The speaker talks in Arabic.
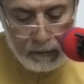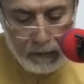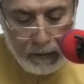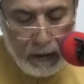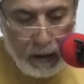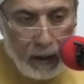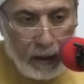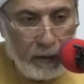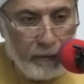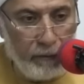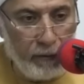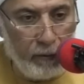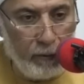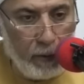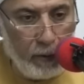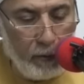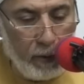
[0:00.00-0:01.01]
العاطف
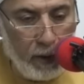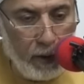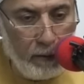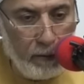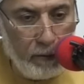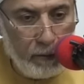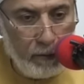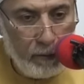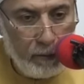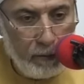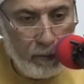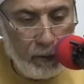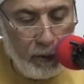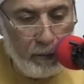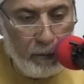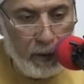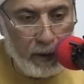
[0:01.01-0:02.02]
اللي هو الواو
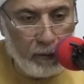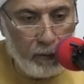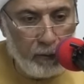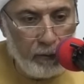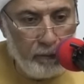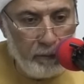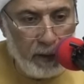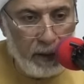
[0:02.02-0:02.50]
والمعطوف